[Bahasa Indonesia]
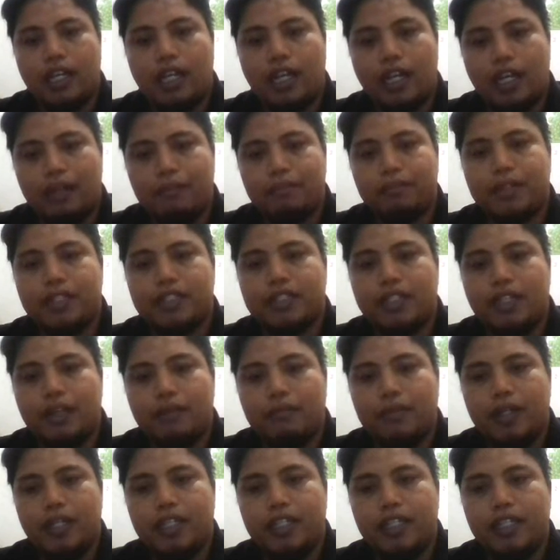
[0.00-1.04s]
hal
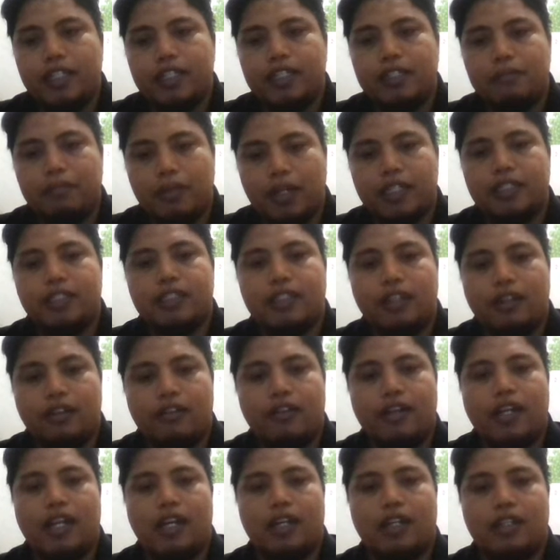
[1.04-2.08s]
pertama yang dibaca
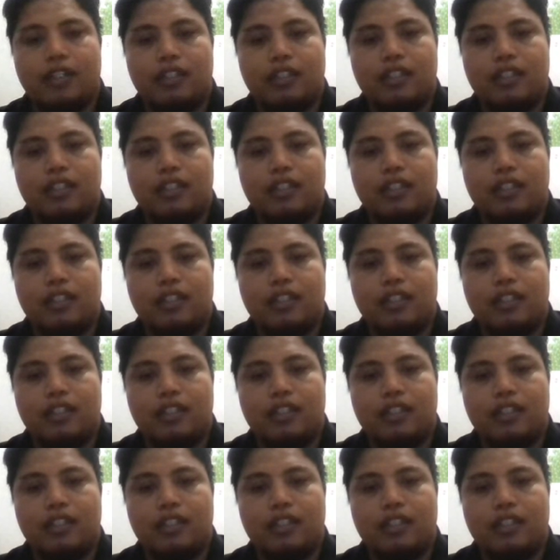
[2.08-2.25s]
orang